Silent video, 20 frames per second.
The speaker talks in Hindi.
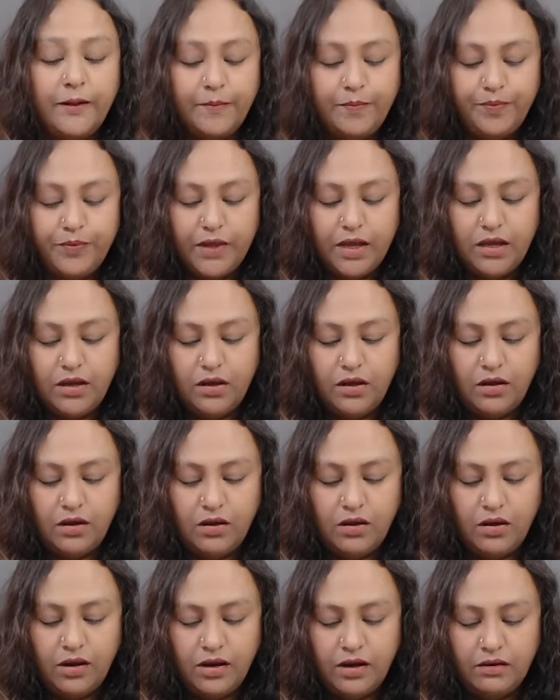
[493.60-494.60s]
और
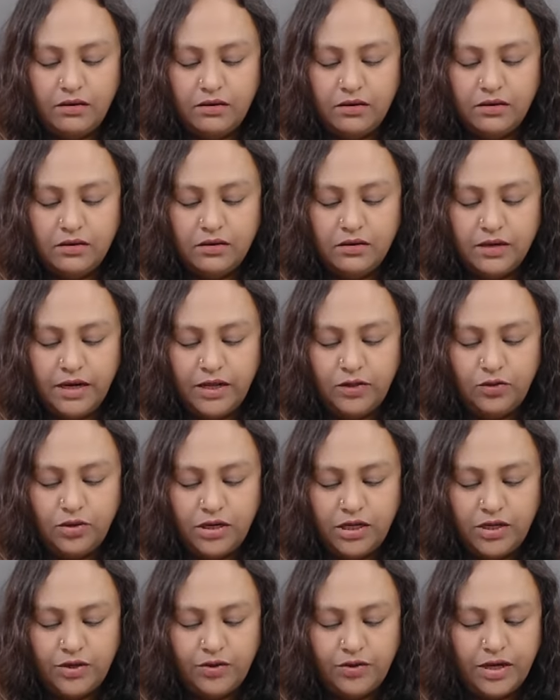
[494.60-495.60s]
नहीं तो न्यू
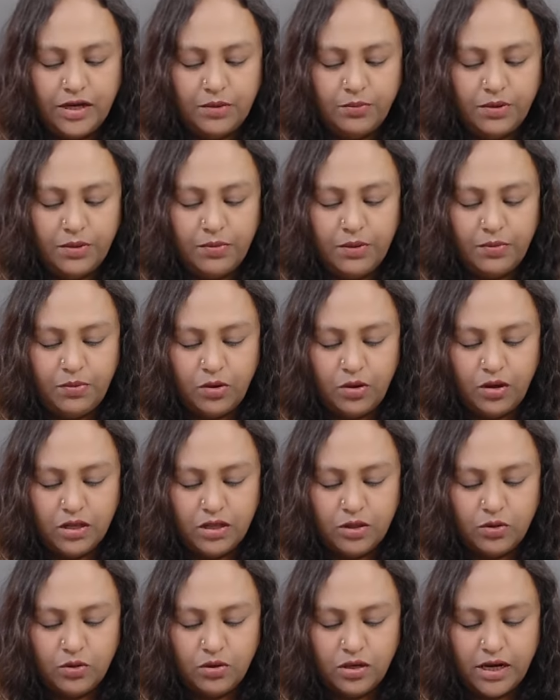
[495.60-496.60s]
ईयर में भी बहुत
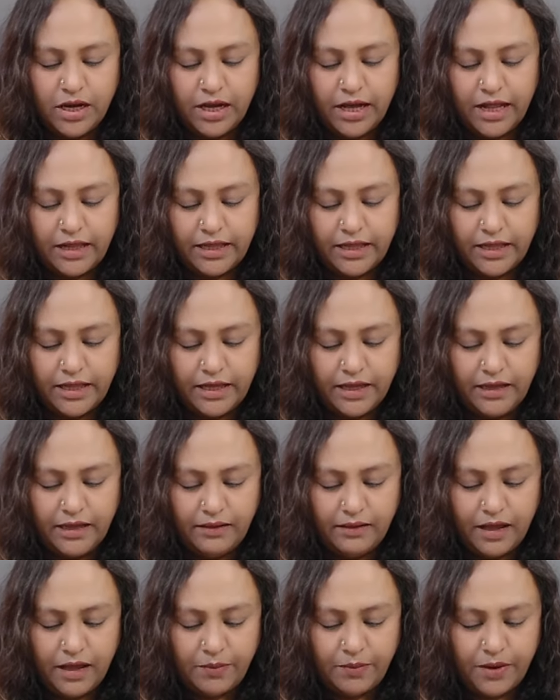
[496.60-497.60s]
लोग लगाते हैं
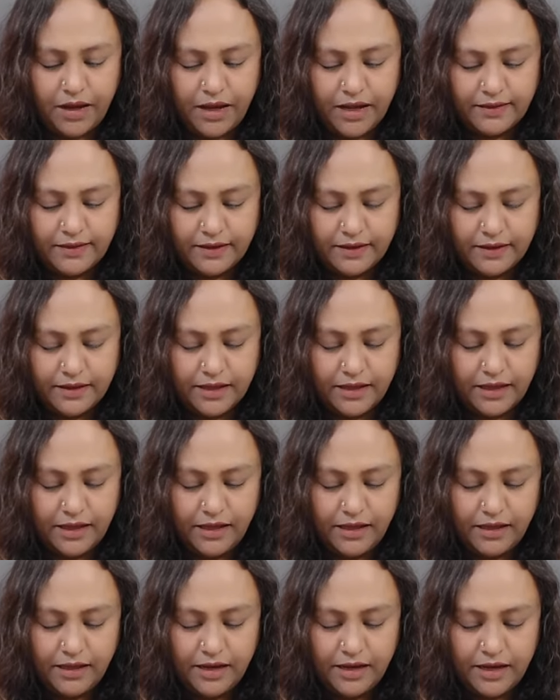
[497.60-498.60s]
आप लगा सकते हैं
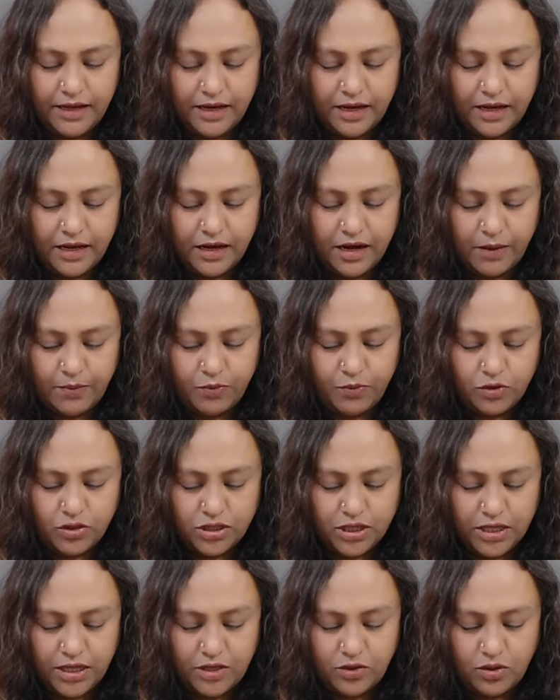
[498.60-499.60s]
लेकिन अगर आपको चाहिए
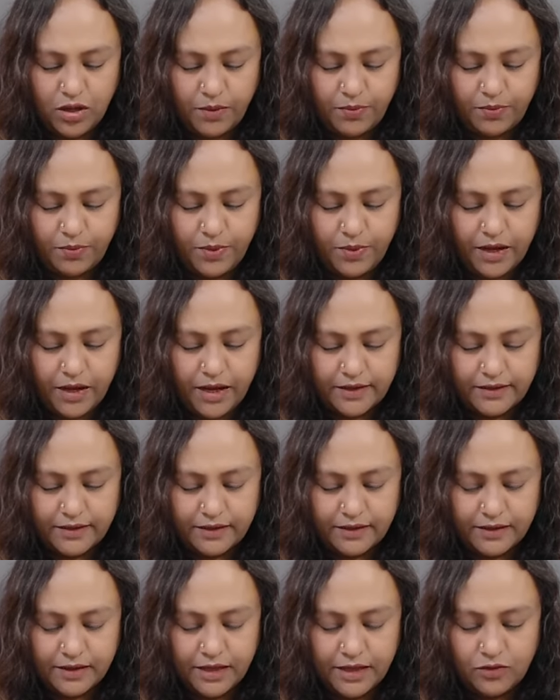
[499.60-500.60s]
तो आप लगा सकते
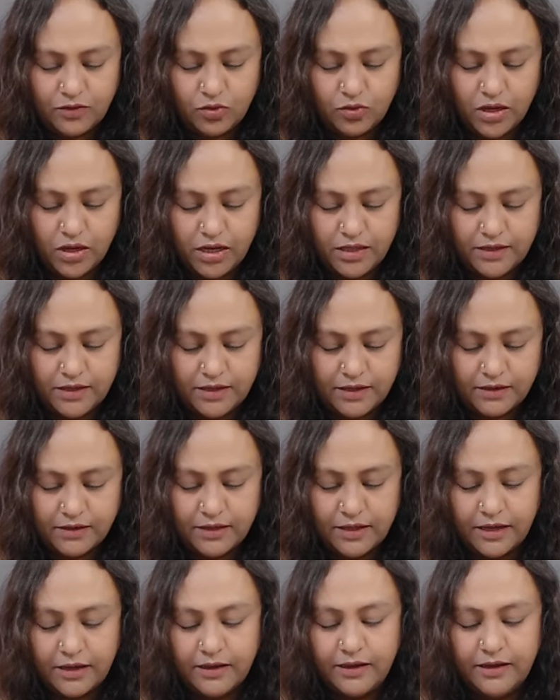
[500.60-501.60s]
हैं इसको ख़रीद सकते हैं
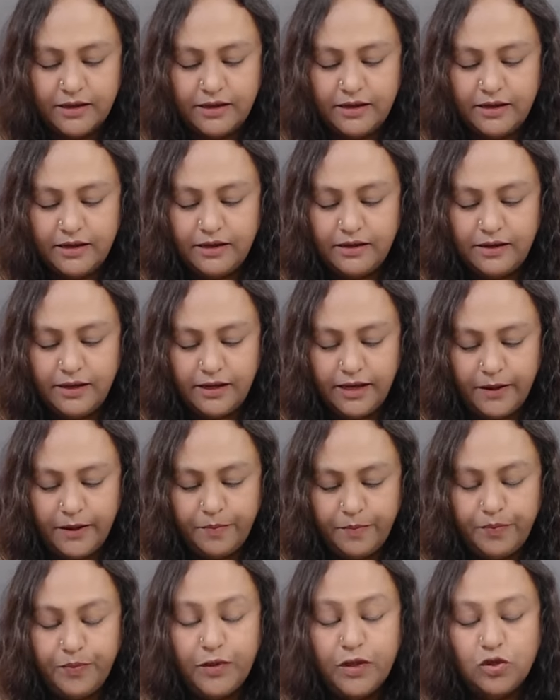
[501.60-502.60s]
ठीक है
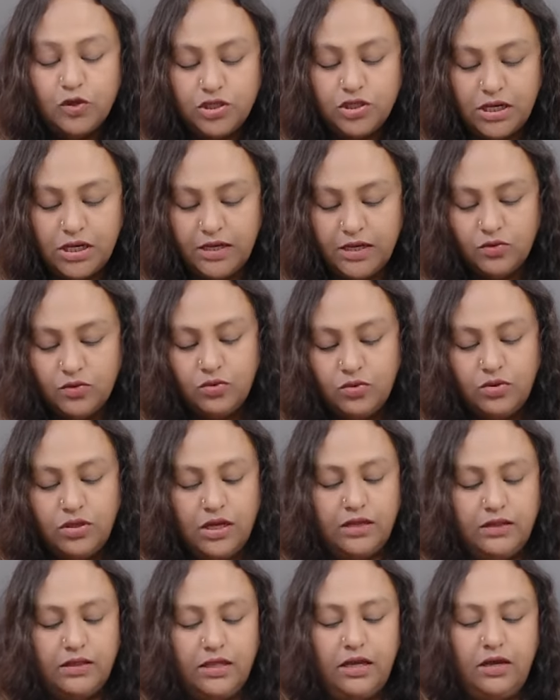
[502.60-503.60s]
तो चलिए इसको देखते
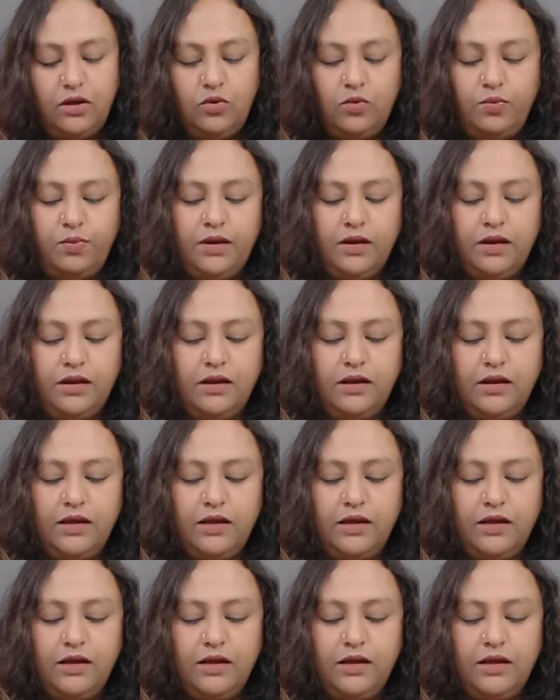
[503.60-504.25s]
हैं ओपन करके